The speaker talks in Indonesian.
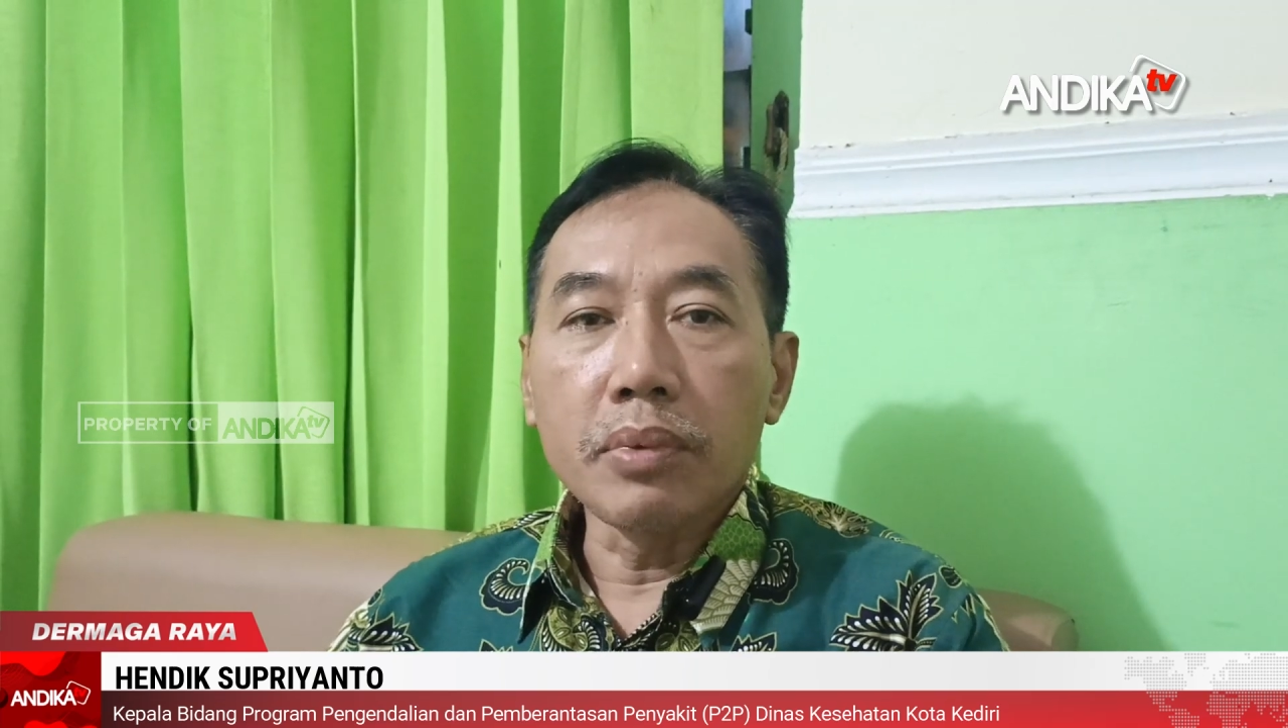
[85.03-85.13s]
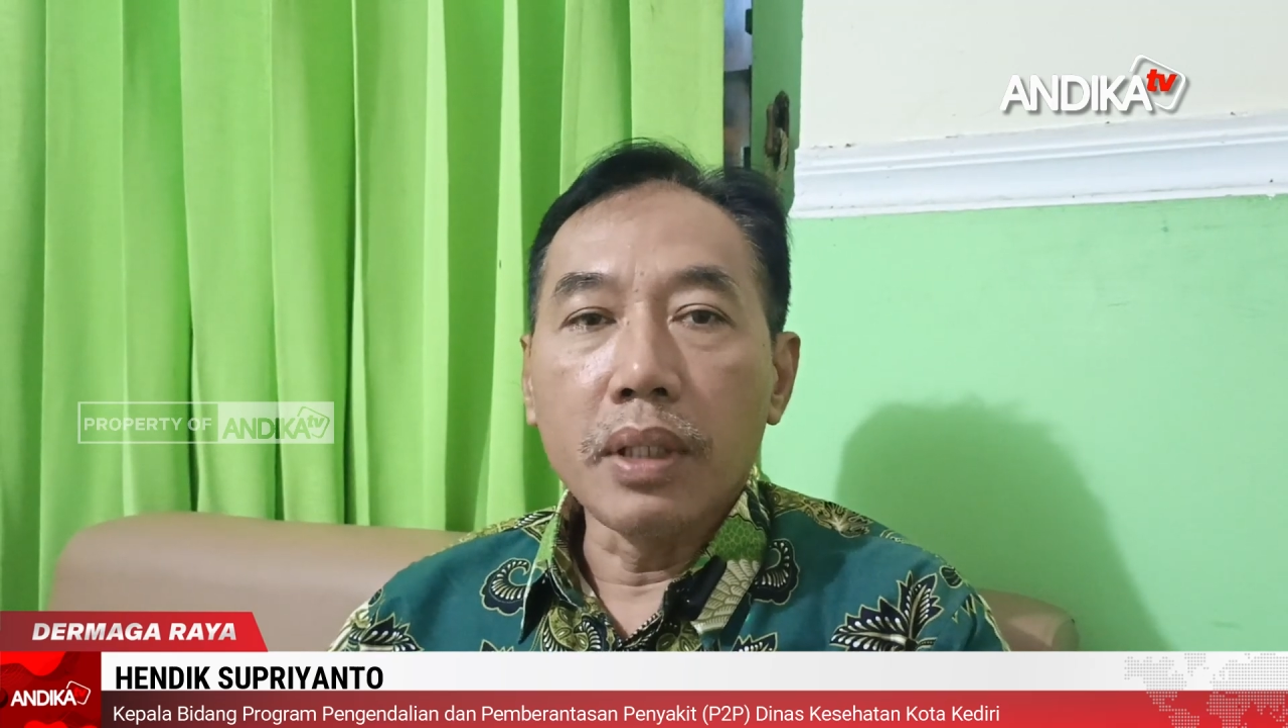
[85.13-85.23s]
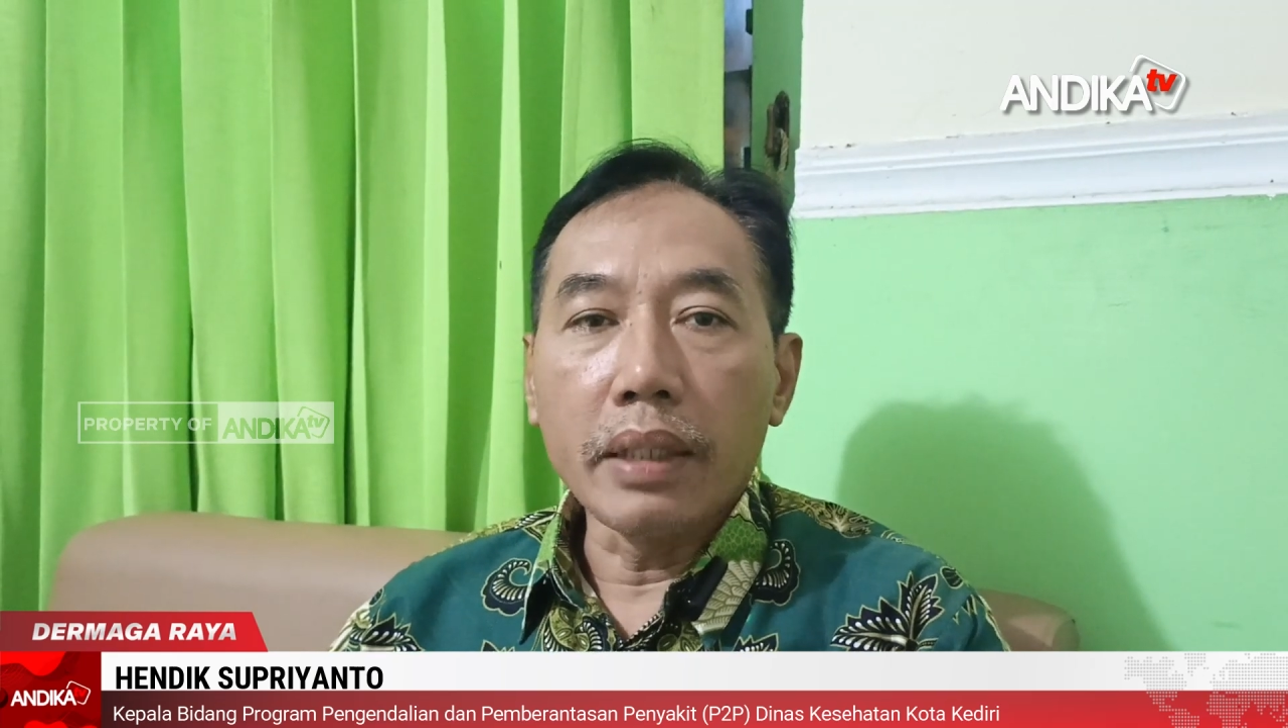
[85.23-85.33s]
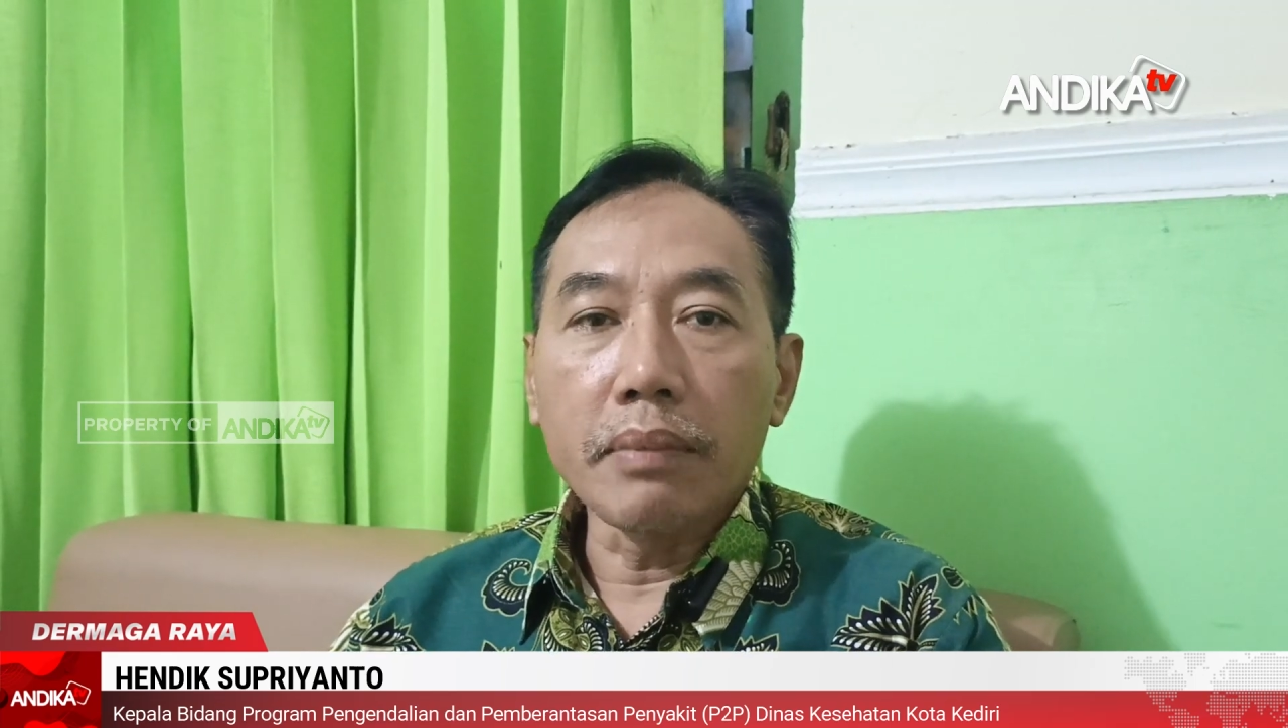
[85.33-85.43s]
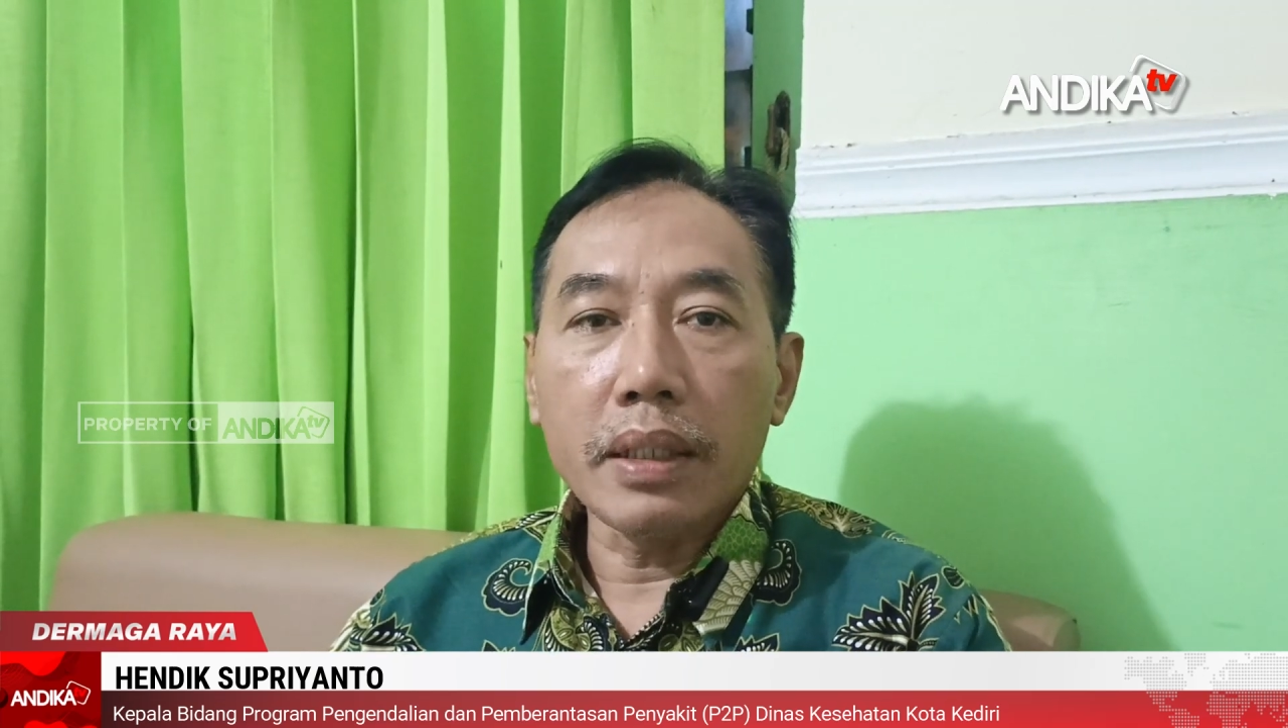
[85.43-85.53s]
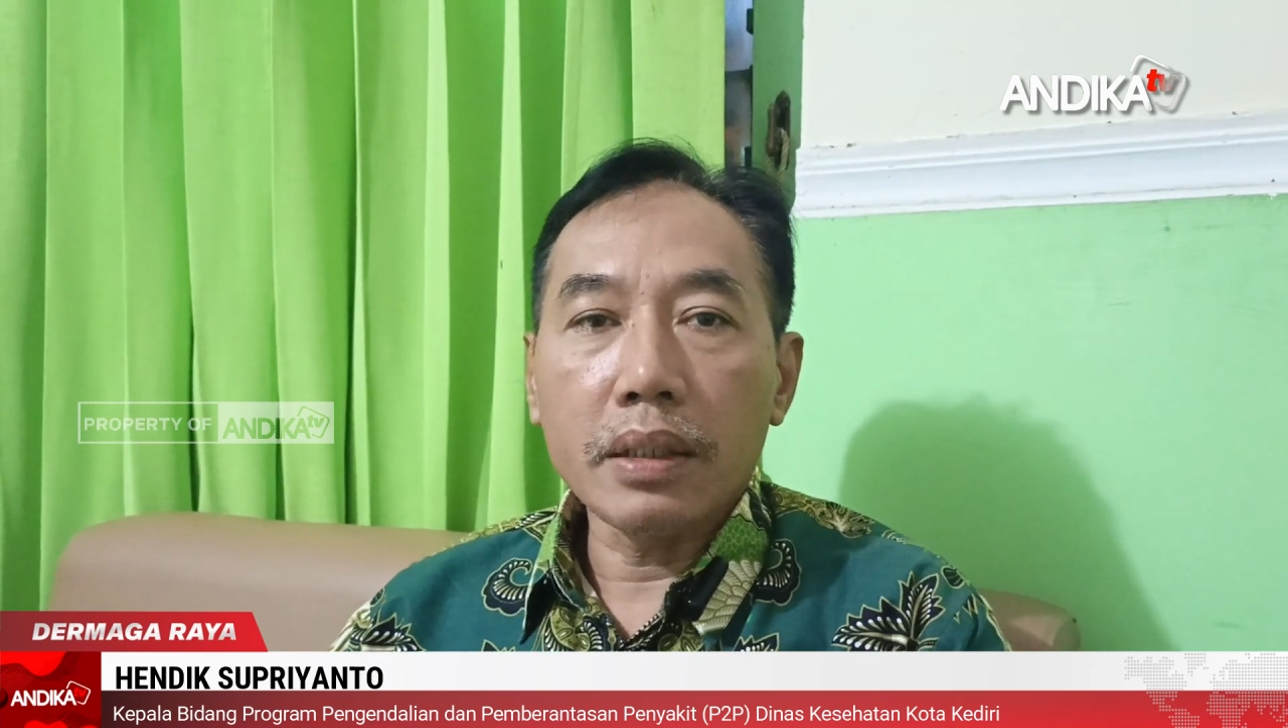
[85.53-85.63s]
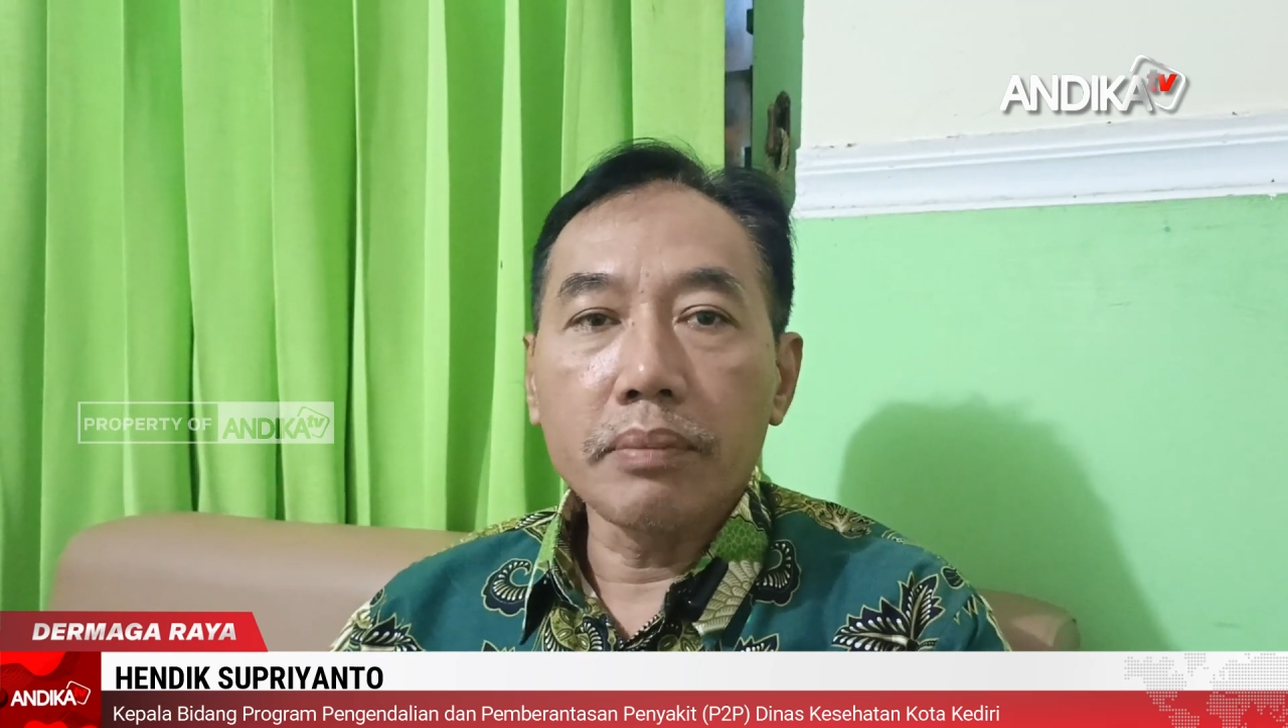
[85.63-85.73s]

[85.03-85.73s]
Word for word: bulan Maret